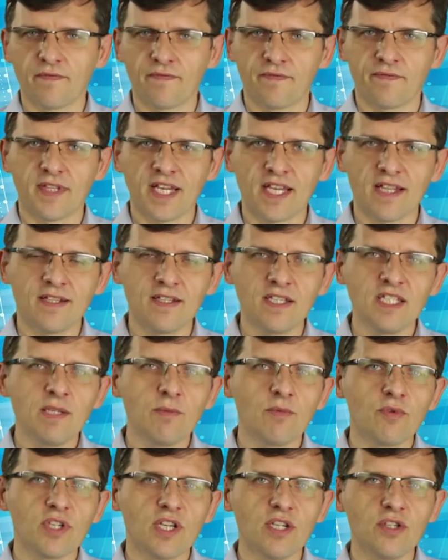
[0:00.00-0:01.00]
W
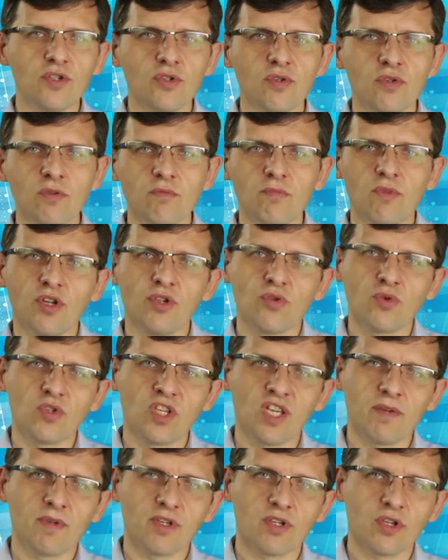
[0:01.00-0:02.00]
tradycyjnym ujęciu
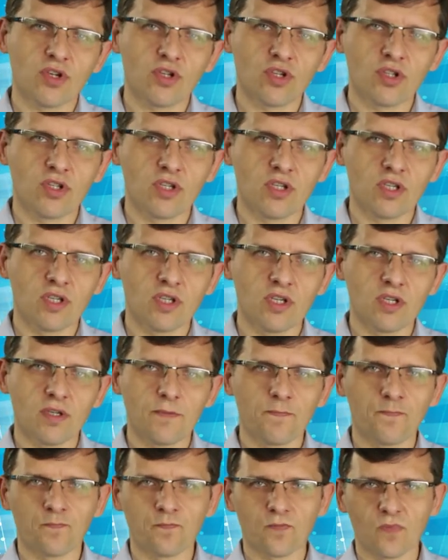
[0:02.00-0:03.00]
monitorujemy koszty
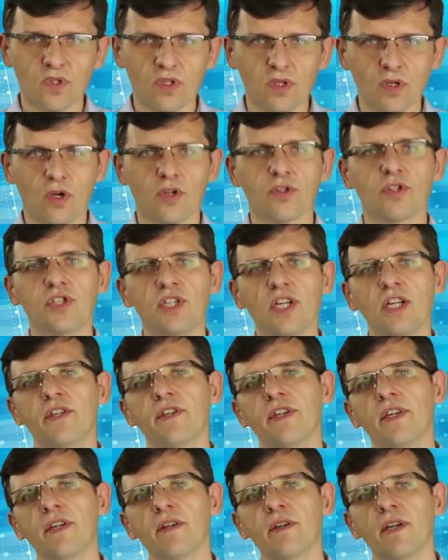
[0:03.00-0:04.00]

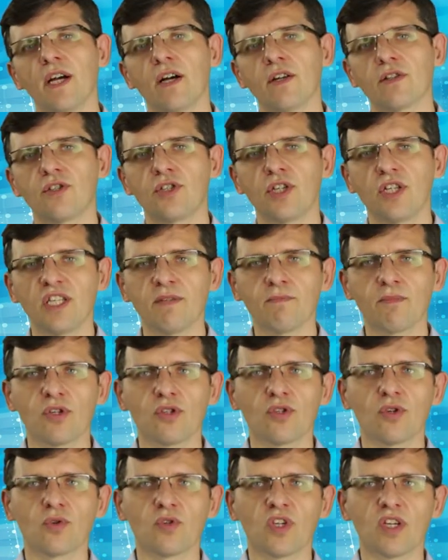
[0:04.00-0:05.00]
oddzielnie, a oddzielnie
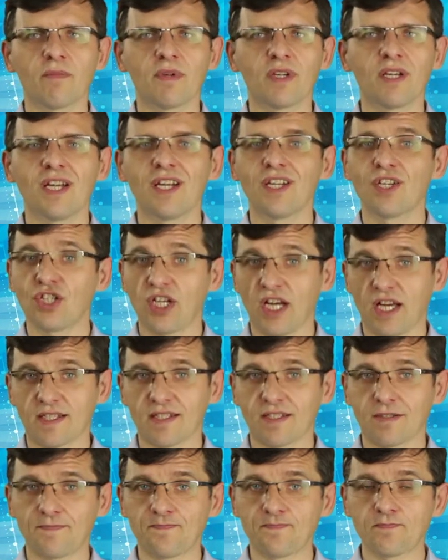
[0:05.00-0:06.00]
monitorujemy
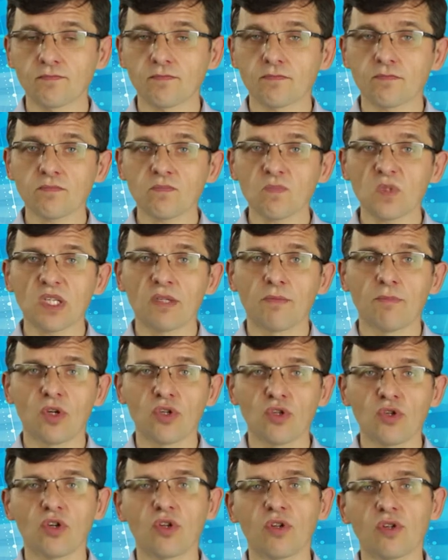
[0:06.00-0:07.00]
czas.
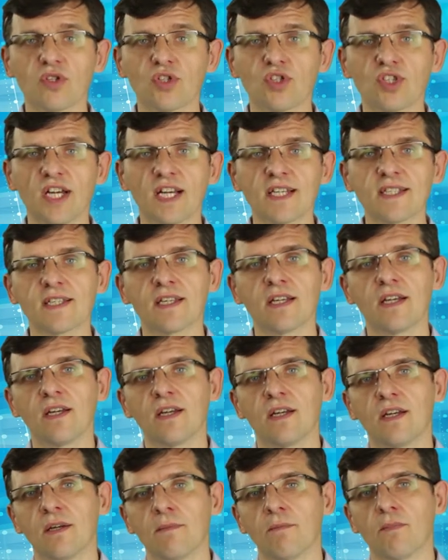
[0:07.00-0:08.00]
Monitorując czas,
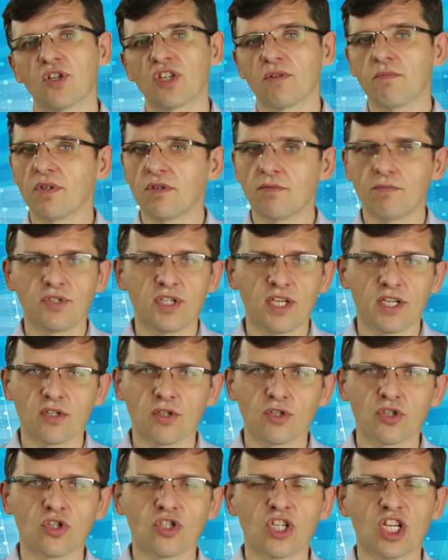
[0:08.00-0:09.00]
Możemy
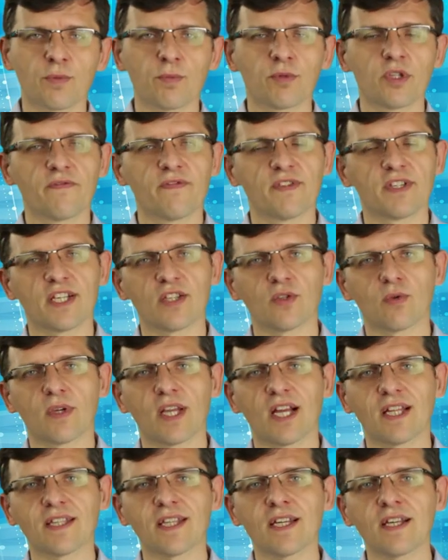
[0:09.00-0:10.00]
sięgnąć chociażby do wykresu
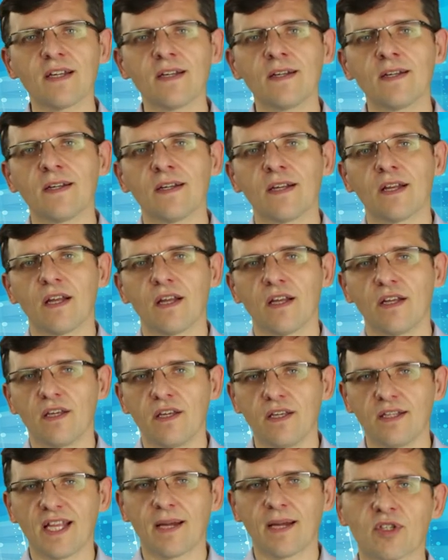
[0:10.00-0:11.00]
Ganta y,
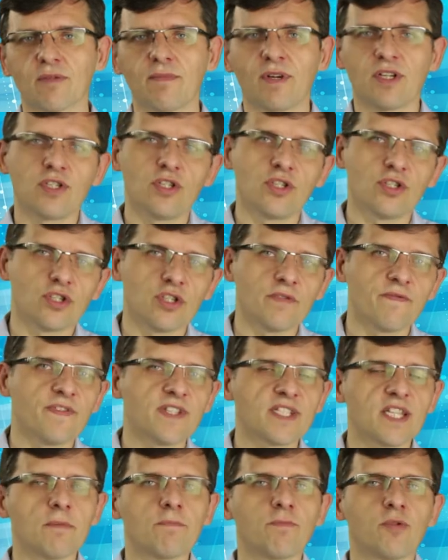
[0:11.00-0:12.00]
i zobaczyć, czy
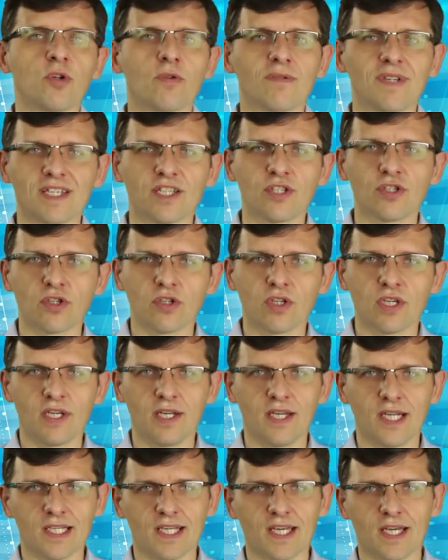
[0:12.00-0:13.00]
występują jakieś
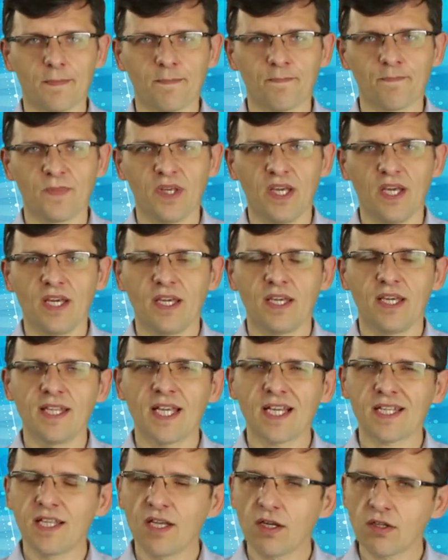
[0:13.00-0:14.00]
odchylenia.
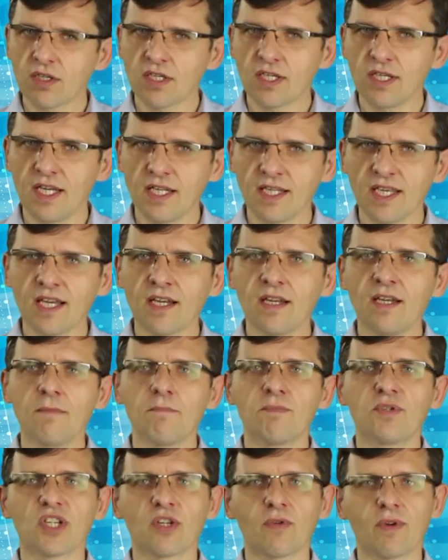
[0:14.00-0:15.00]
Jednak te odchylenia
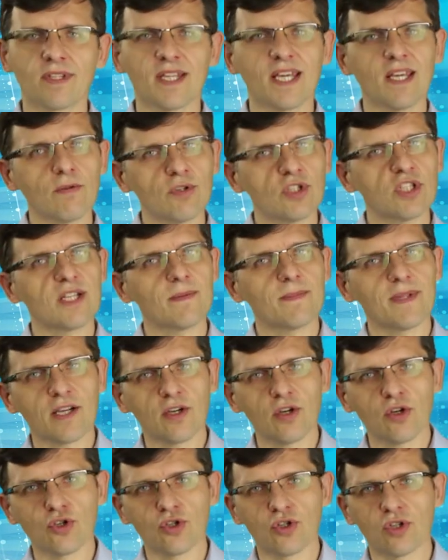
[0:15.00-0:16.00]
przekładają się nam na
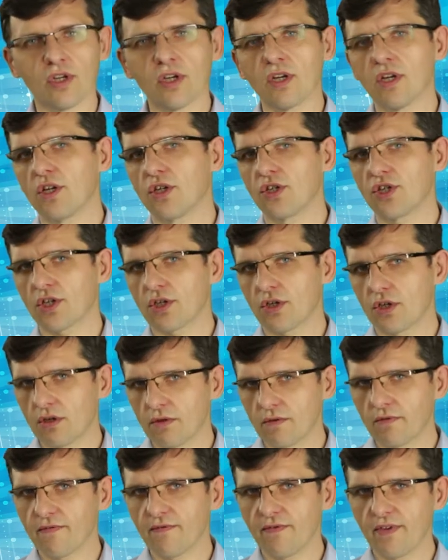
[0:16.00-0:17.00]
koszty,
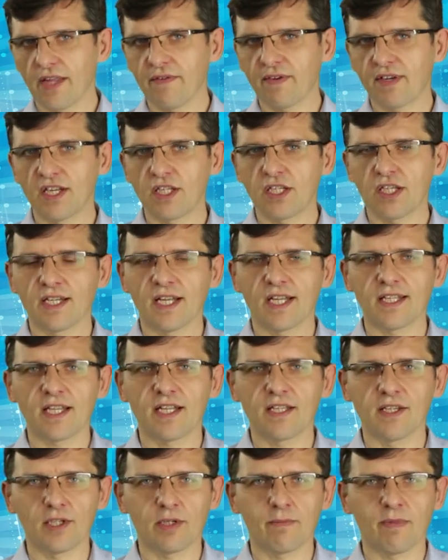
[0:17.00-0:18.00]
czego na wykresie Ganta
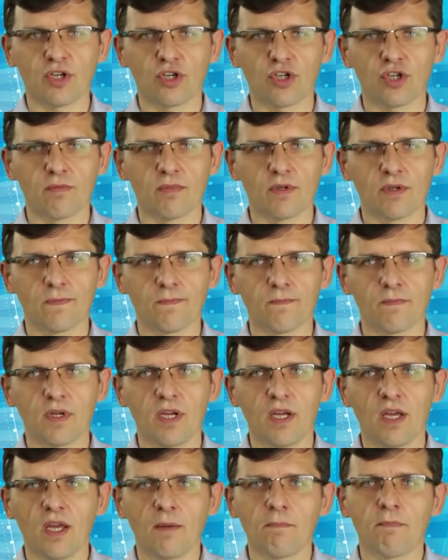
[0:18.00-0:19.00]
nie zobaczymy.
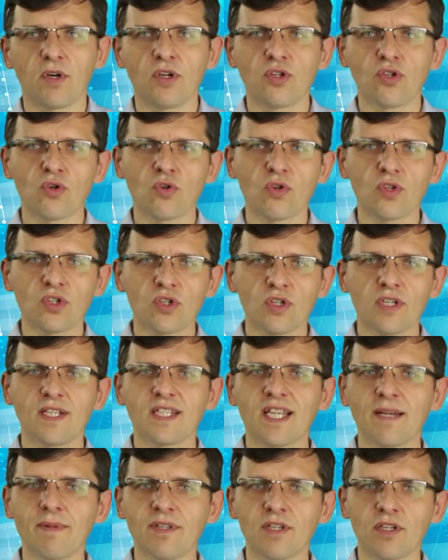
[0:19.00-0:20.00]
Monitorując z kolei
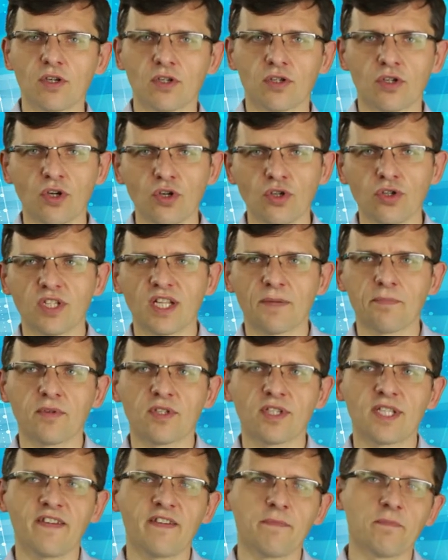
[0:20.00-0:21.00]
same tylko koszty na
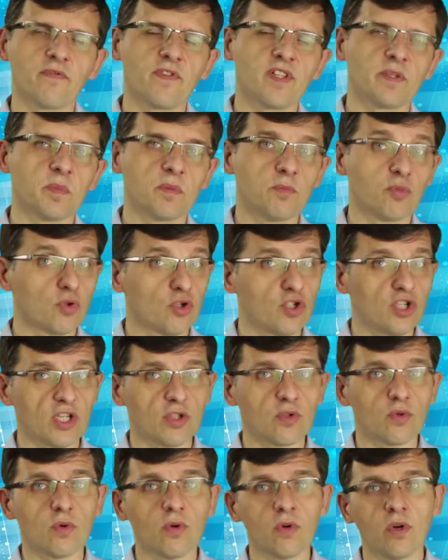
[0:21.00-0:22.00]
podstawie powiedzmy
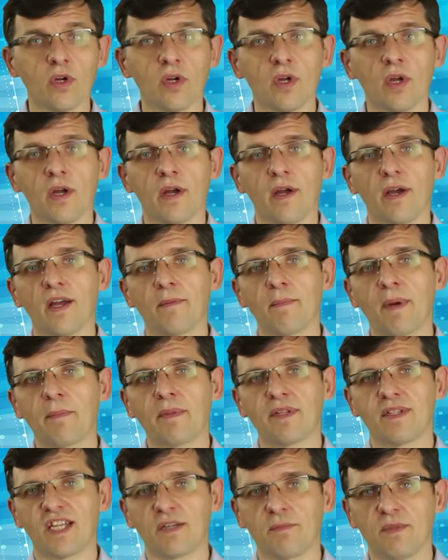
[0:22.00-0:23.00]
budżetu, e,
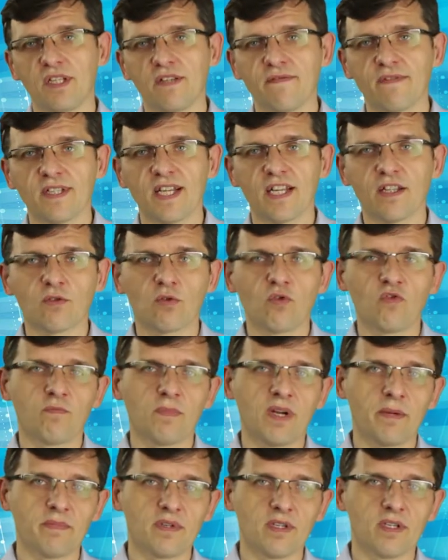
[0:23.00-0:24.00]
mamy terminy wydatków,
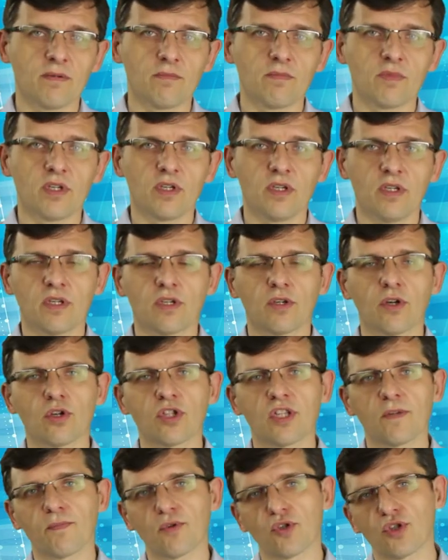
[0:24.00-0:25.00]
mamy y,
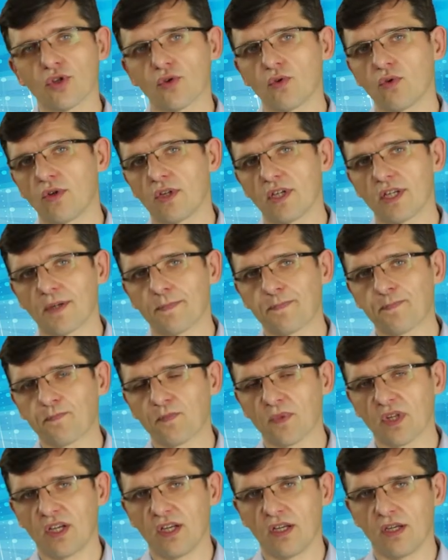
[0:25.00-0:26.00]
koszty poszczególnych
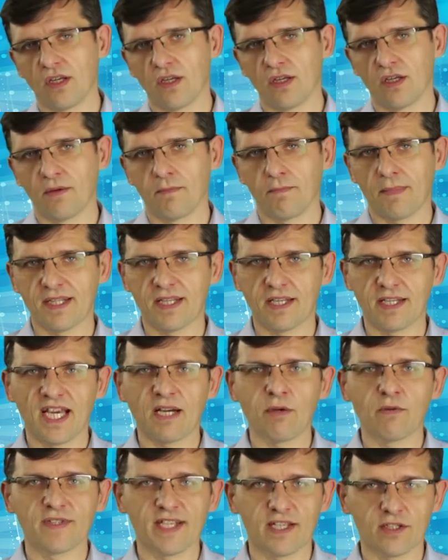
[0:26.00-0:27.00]
mm, y,
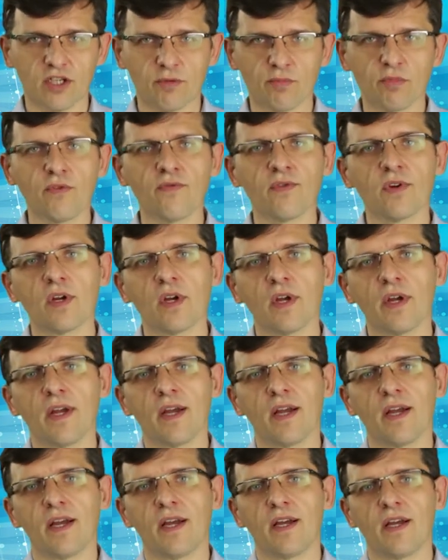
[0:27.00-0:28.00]
materiałów, zasobów.
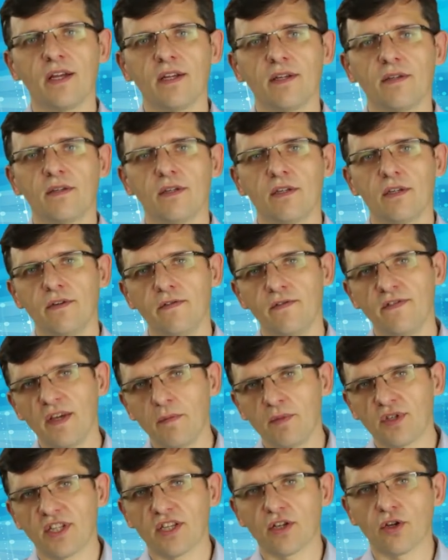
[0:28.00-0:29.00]
E,
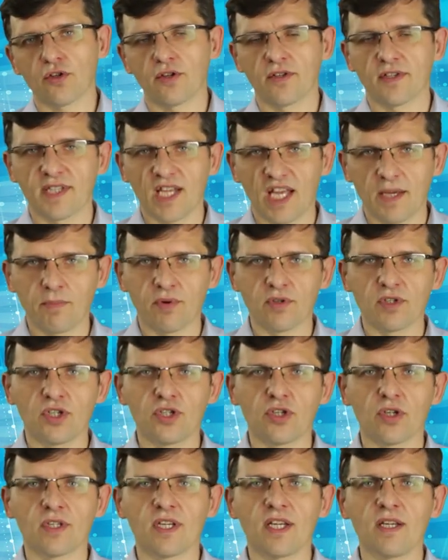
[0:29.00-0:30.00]
wiemy, że te koszty zostały
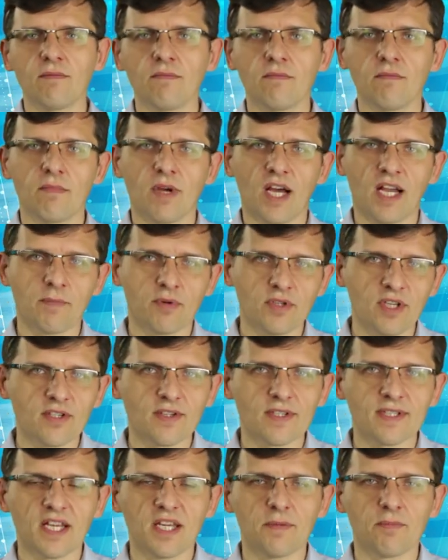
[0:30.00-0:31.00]
poniesione albo nie
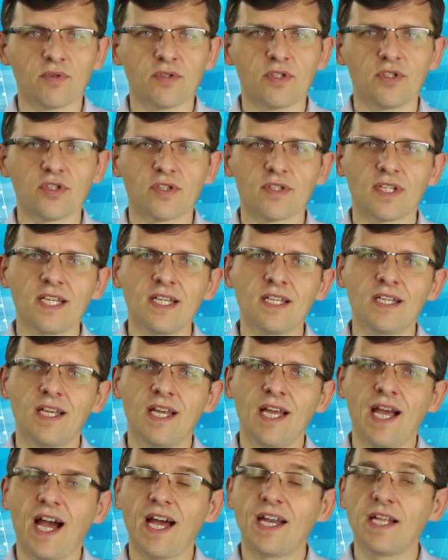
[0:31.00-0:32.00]
zostały poniesione,
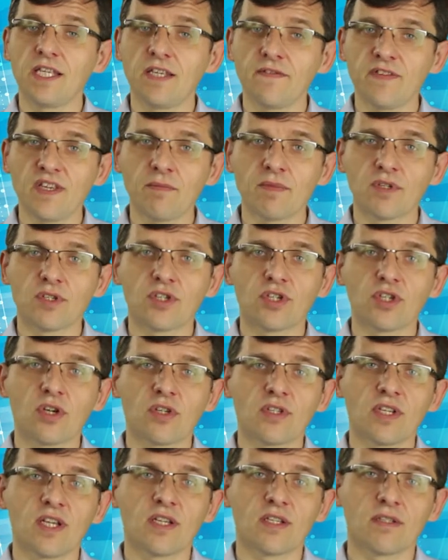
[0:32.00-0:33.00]
ale nie wiemy, czy
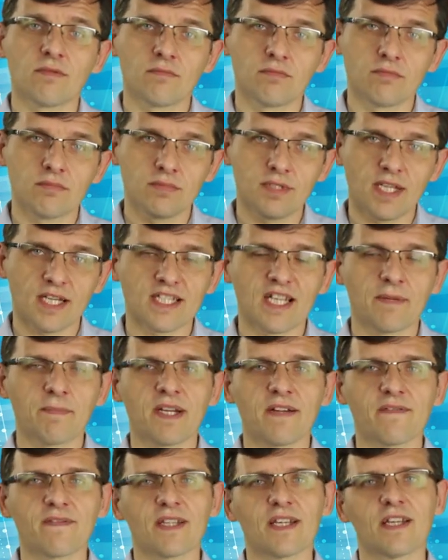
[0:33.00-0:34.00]
one tak
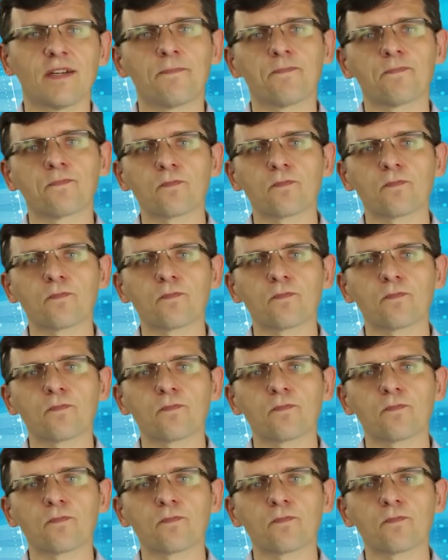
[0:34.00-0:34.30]
naprawdę